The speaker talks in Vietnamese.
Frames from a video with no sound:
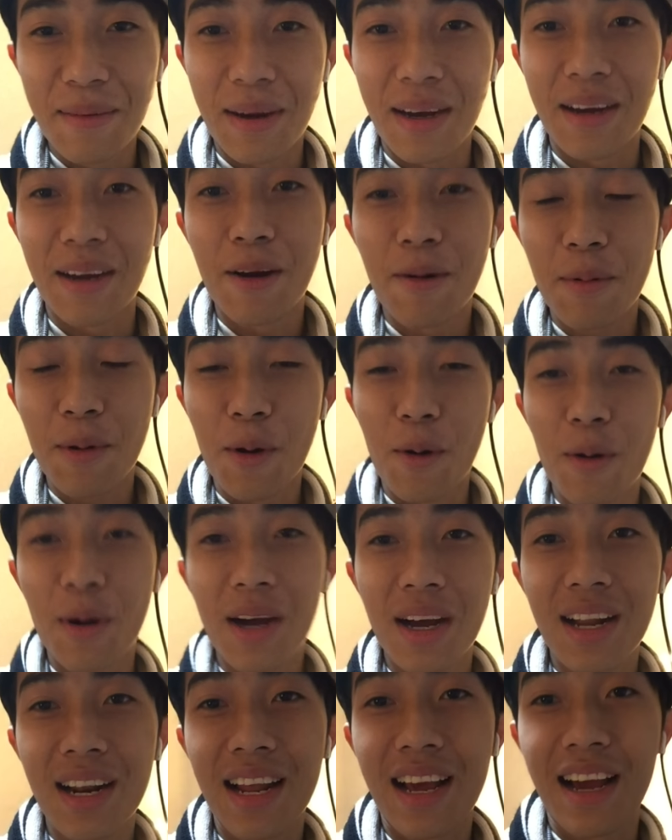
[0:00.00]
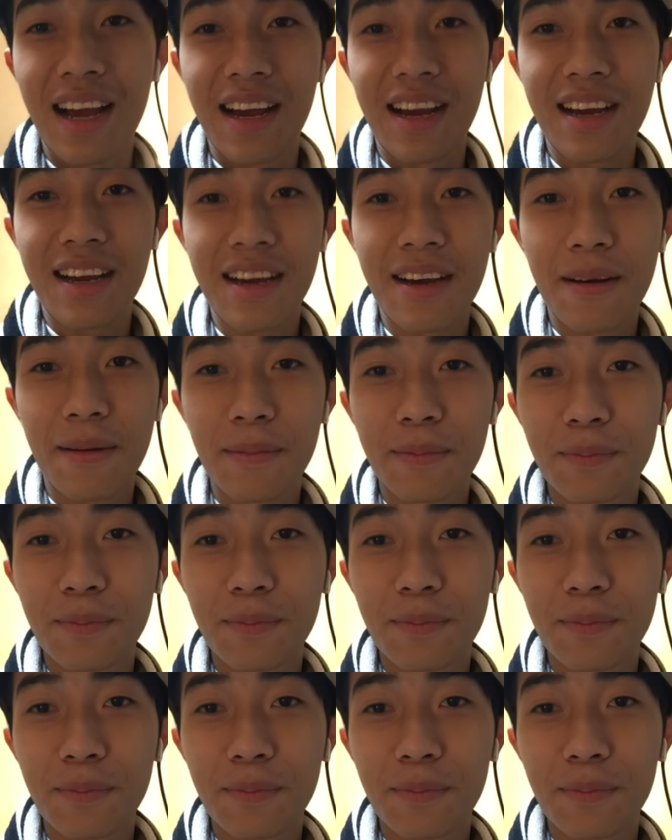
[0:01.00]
mà rốt cuộc á là